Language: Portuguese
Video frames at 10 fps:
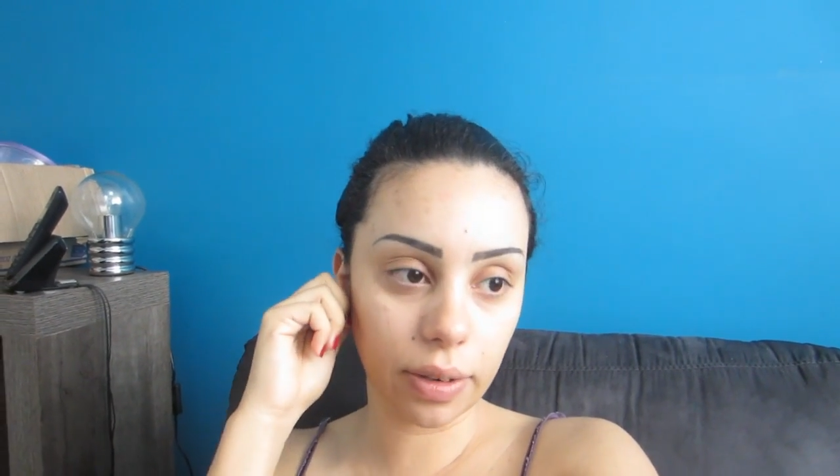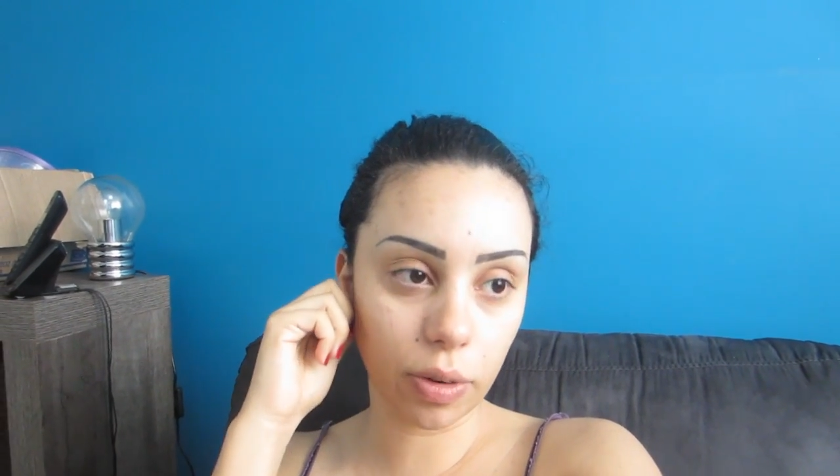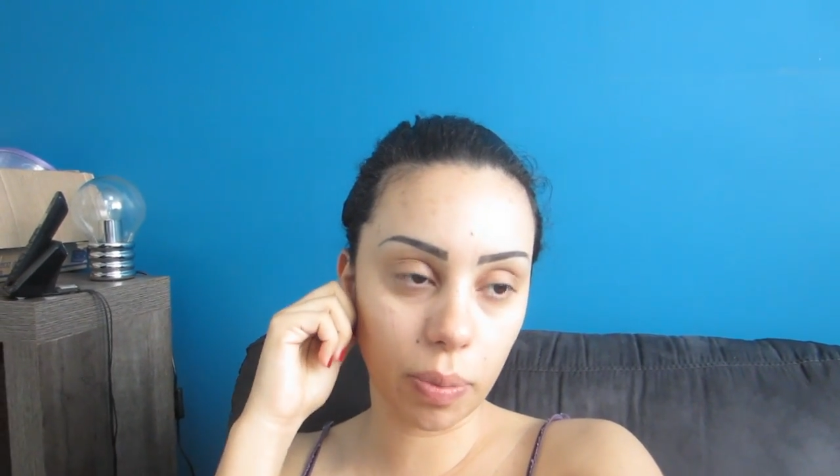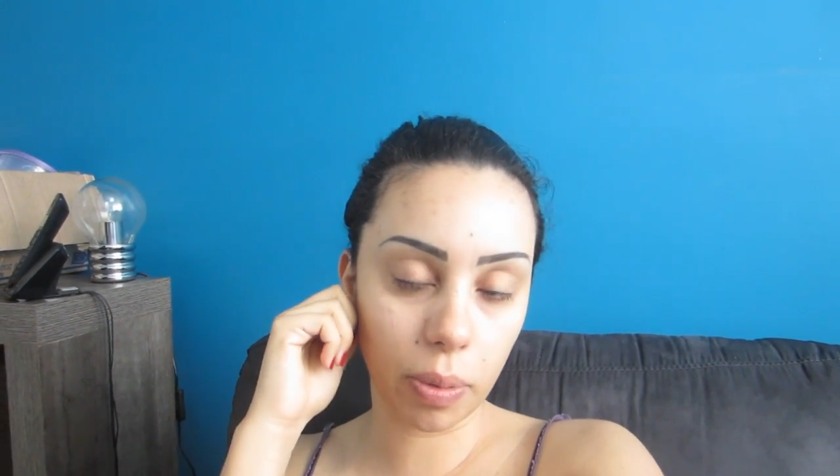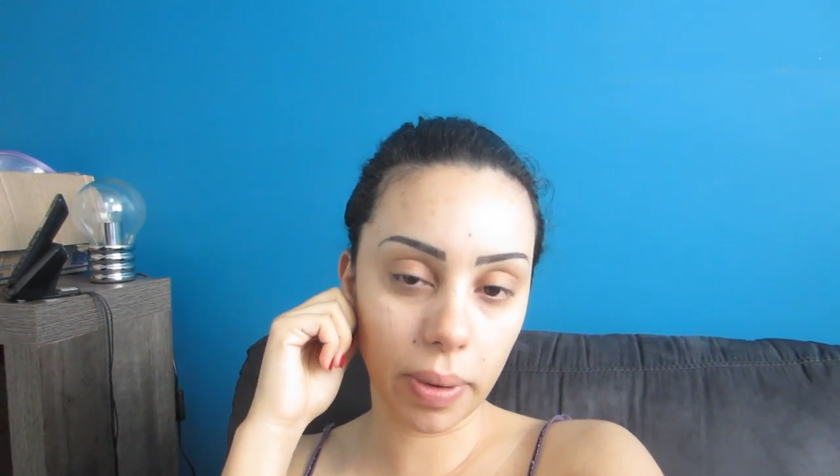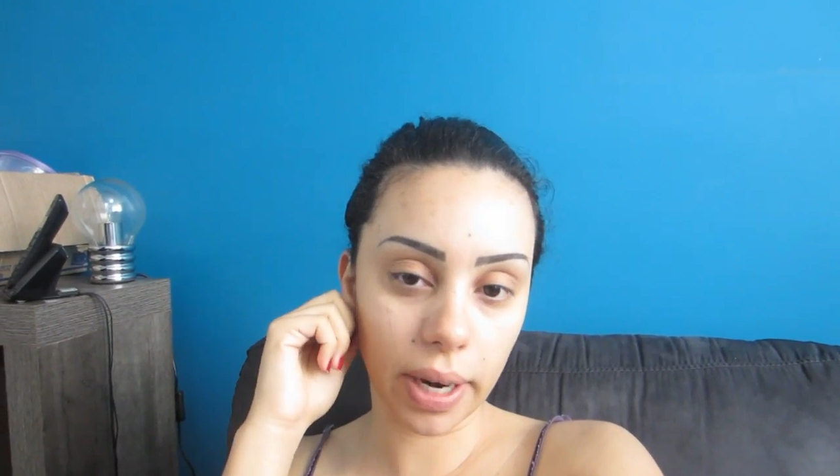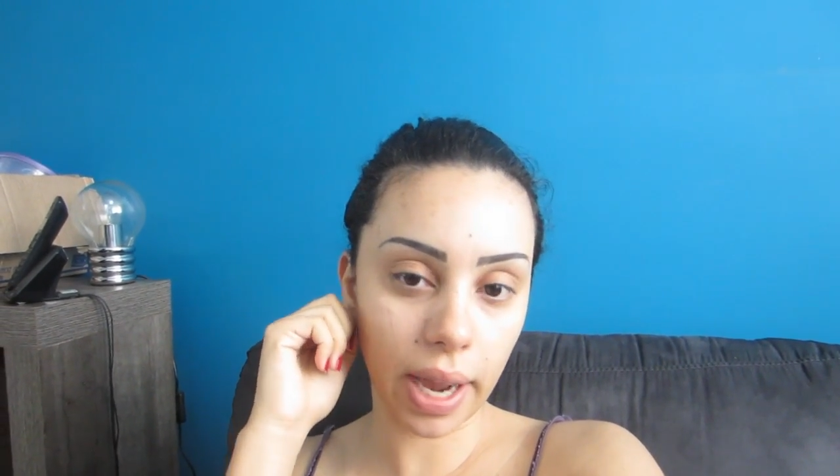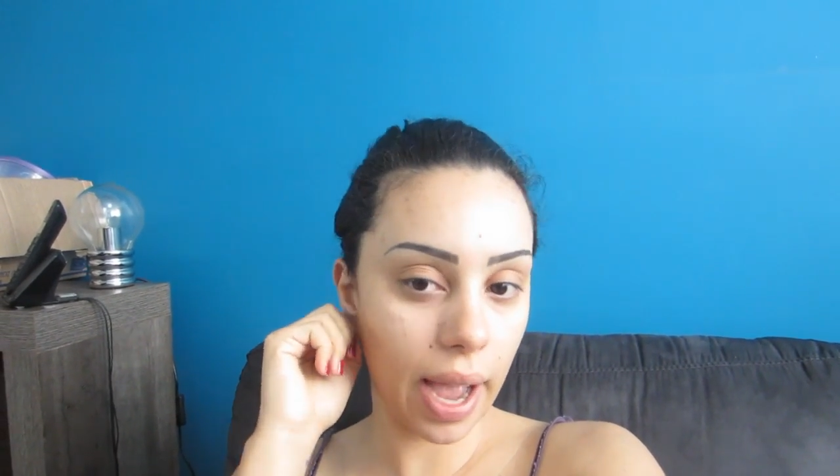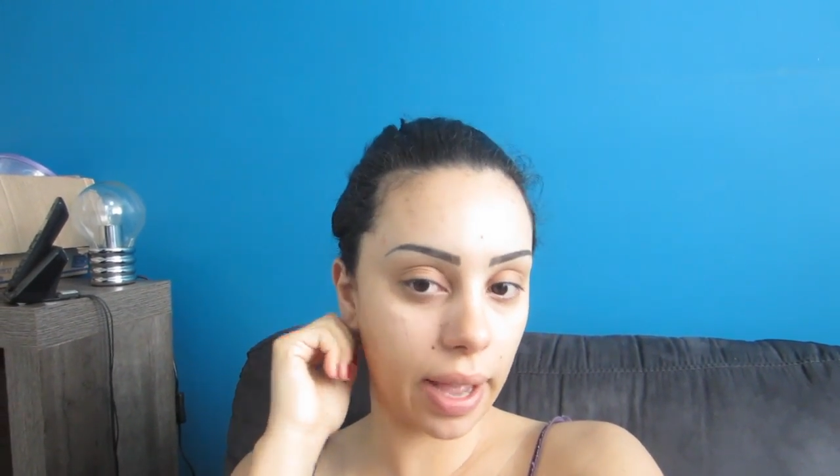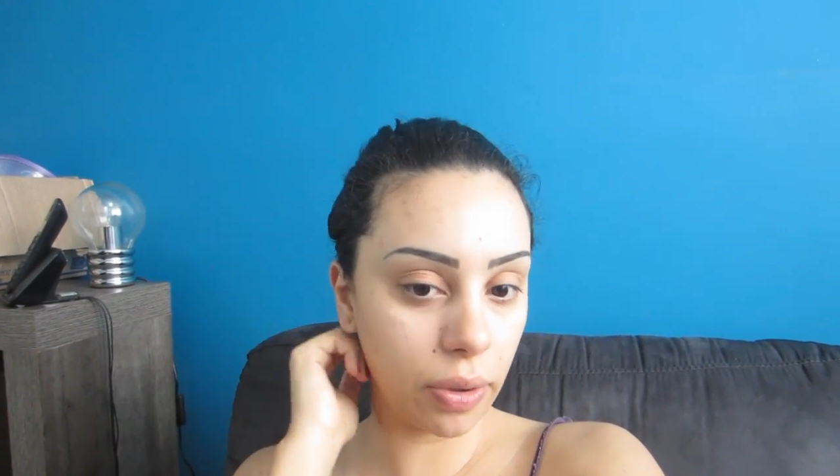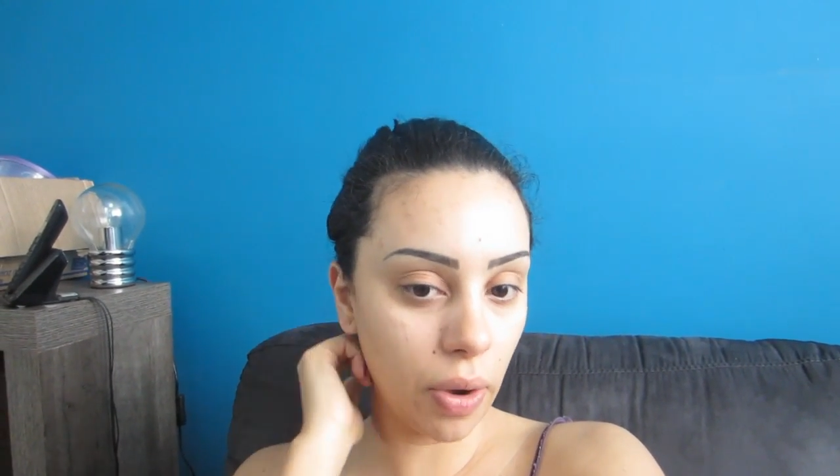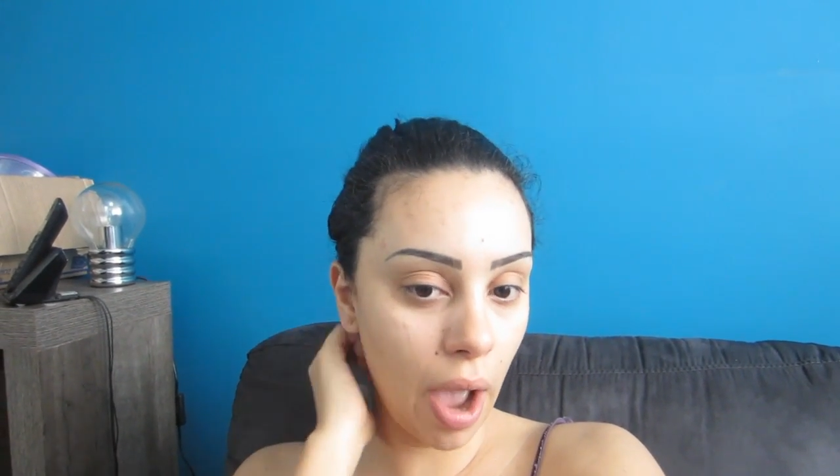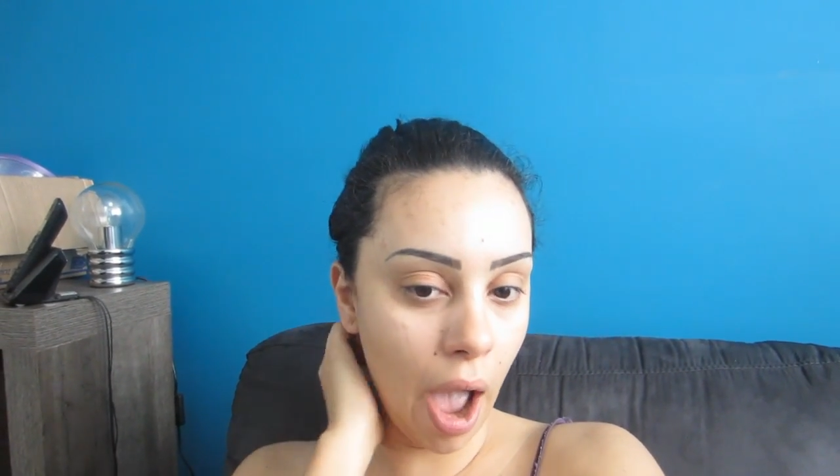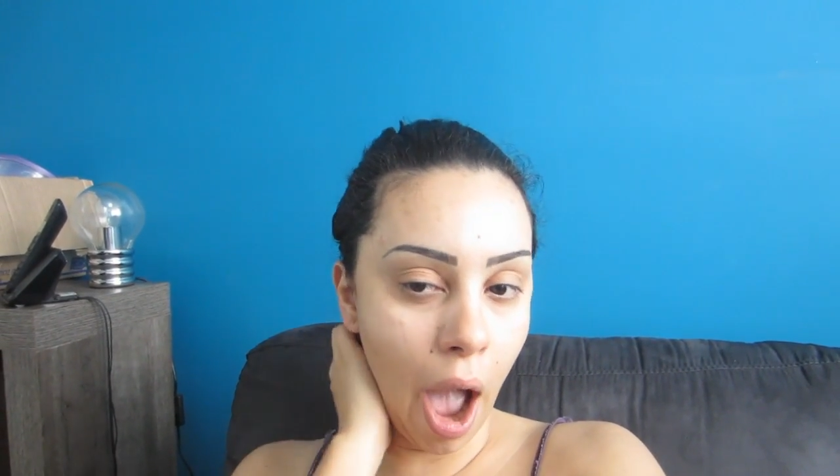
eu vou pro mercado.